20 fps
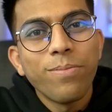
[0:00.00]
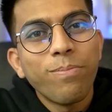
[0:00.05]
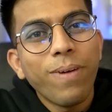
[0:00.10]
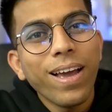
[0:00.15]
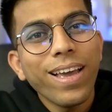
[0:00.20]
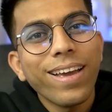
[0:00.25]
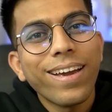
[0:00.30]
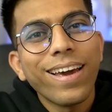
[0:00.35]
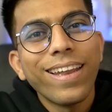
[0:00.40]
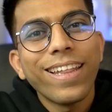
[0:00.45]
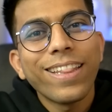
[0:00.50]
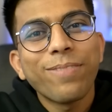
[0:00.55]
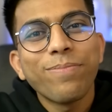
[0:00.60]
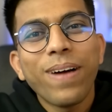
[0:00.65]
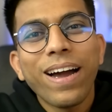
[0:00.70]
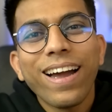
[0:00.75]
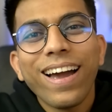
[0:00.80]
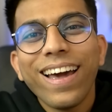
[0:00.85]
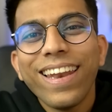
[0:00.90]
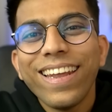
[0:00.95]
भाई गलत
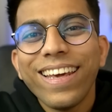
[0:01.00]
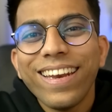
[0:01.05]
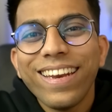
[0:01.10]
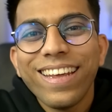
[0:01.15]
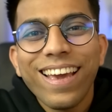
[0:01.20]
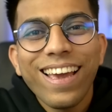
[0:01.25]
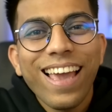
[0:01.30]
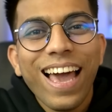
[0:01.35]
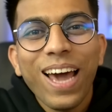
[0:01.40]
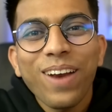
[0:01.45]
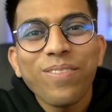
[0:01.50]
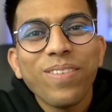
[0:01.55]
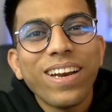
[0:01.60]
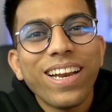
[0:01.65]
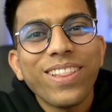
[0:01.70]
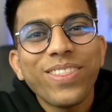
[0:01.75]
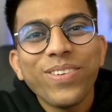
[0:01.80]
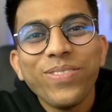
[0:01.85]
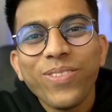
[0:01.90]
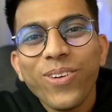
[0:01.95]
पंगा ले लिया यार
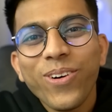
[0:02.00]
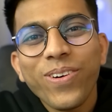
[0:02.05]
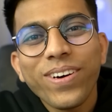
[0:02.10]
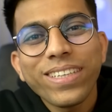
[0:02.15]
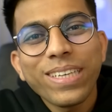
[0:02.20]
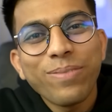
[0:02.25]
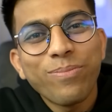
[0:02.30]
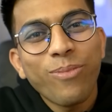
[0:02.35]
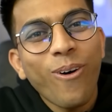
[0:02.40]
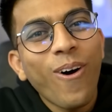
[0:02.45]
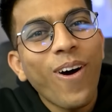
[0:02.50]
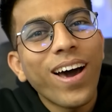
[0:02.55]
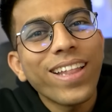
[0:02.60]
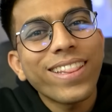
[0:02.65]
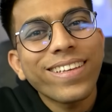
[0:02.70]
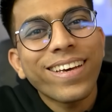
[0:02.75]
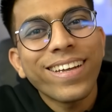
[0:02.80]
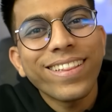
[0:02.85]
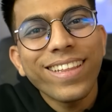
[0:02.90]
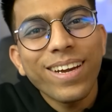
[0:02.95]
मैंने तुम लोगों से बहुत
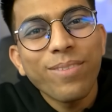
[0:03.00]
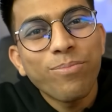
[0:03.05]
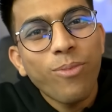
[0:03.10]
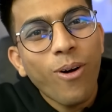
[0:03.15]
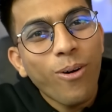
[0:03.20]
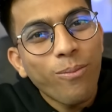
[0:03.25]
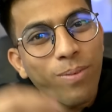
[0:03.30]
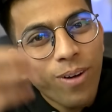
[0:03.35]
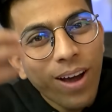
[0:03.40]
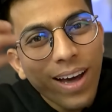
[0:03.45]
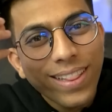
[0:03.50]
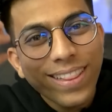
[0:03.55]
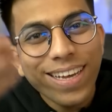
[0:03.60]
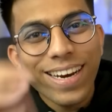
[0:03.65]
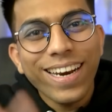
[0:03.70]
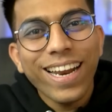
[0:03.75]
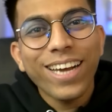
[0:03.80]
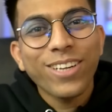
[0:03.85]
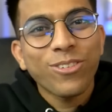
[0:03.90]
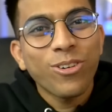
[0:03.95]
खतर
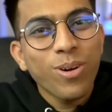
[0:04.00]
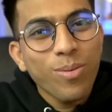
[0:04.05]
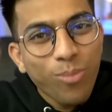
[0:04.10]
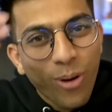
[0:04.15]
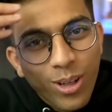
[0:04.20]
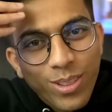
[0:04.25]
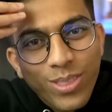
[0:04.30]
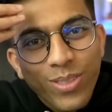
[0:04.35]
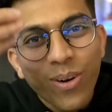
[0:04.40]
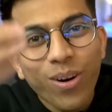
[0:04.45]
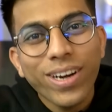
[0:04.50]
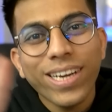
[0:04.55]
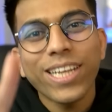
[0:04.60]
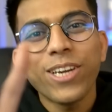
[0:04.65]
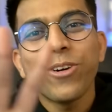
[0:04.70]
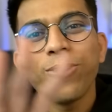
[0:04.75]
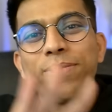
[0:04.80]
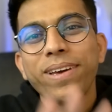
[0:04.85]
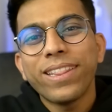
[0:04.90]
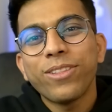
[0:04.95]
खतरनाक छोड़ो बहुत नोटी
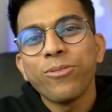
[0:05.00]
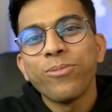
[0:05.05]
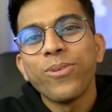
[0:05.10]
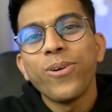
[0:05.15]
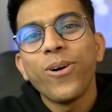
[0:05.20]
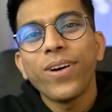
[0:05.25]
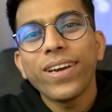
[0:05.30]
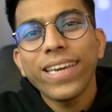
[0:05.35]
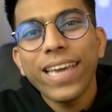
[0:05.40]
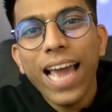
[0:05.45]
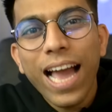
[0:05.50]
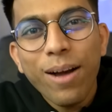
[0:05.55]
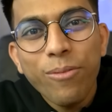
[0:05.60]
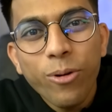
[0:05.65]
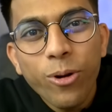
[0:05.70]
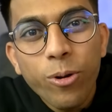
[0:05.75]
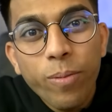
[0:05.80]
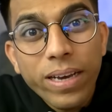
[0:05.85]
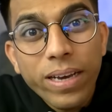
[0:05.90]
हो गए तुम लोग क्या बोलो भाई